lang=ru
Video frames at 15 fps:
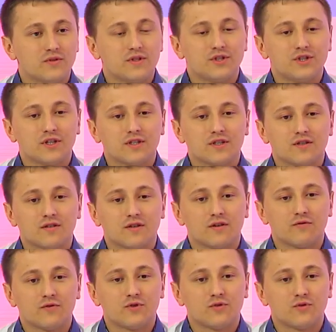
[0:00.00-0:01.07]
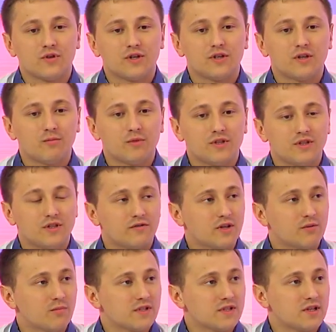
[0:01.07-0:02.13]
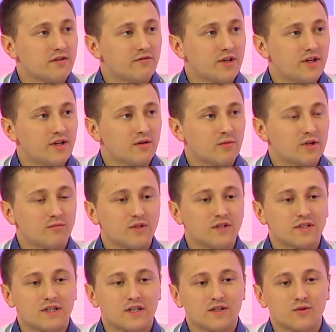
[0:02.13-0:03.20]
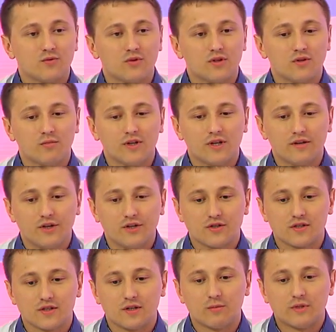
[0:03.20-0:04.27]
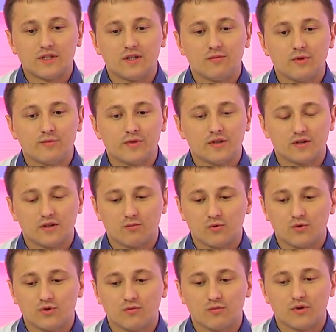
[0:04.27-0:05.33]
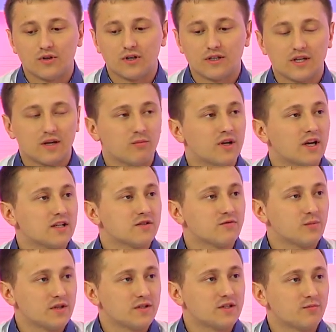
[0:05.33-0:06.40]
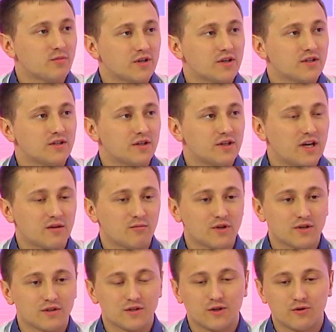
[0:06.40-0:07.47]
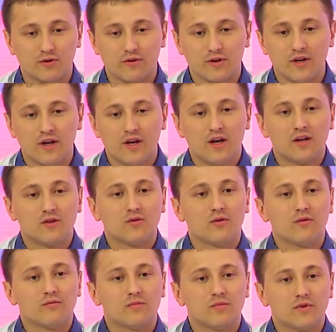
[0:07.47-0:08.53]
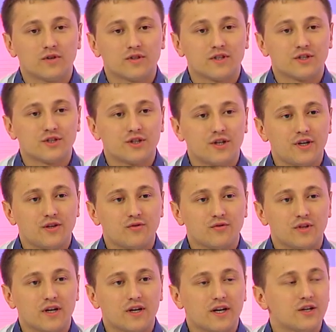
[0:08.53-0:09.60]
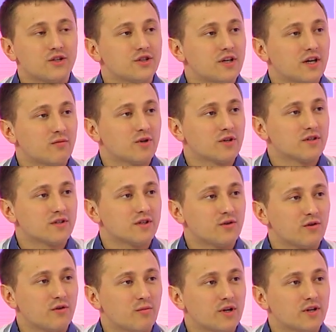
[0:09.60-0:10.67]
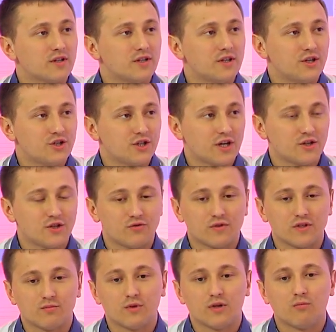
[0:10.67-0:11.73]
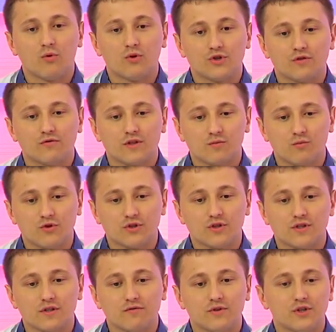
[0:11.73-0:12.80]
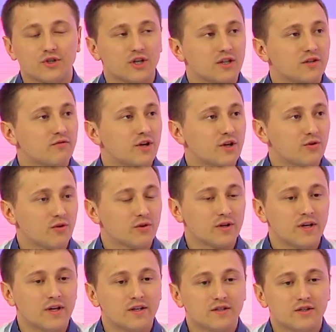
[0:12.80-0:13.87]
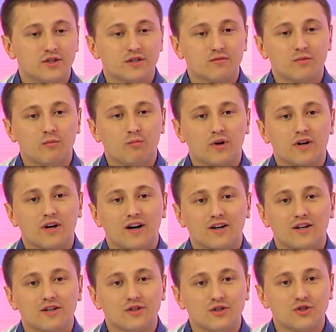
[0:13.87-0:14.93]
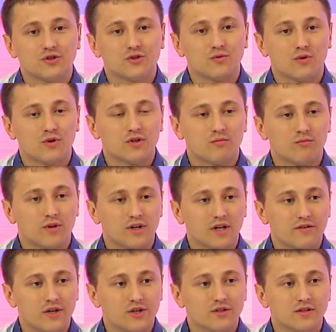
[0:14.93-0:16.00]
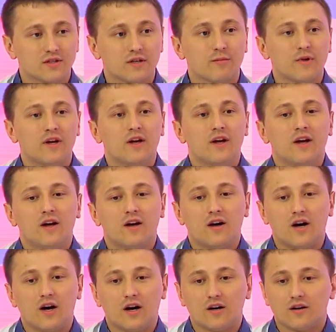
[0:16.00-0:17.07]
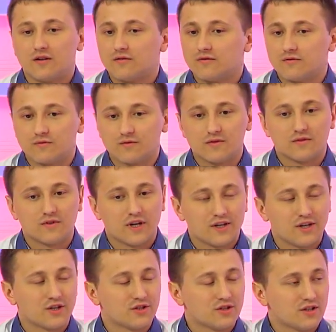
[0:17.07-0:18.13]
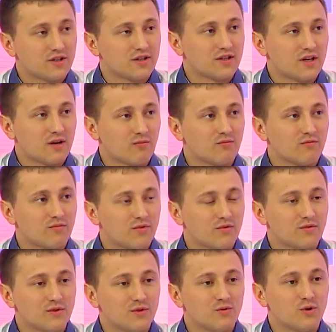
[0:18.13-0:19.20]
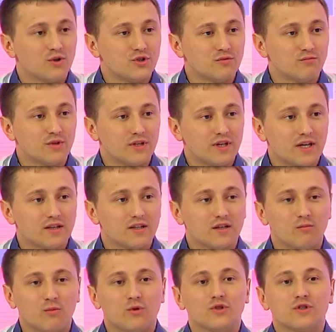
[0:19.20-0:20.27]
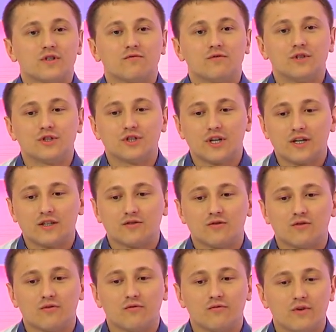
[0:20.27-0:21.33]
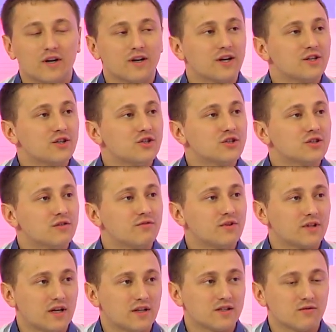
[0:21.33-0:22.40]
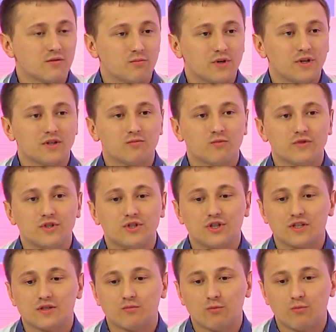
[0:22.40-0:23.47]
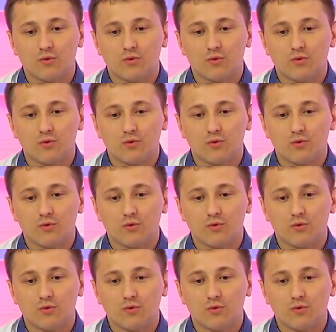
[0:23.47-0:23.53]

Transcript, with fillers: сейчас э, все все регламентировано постановлением администрации угу. города Благовещенска, и мы стремимся к тому, чтобы хотя бы раз в месяц проходила ярмарка здоровья. Но, к сожалению, да, раньше ярмарки здоровья проходили чаще, у нас было угу. больше возможности выезжать в районы. Сейчас мы пока ограничены городом Благовещенском, а, Конечно, это нам не очень приятно, нам хочется выезжать, но ограничены финансово. Поэтому сейчас мы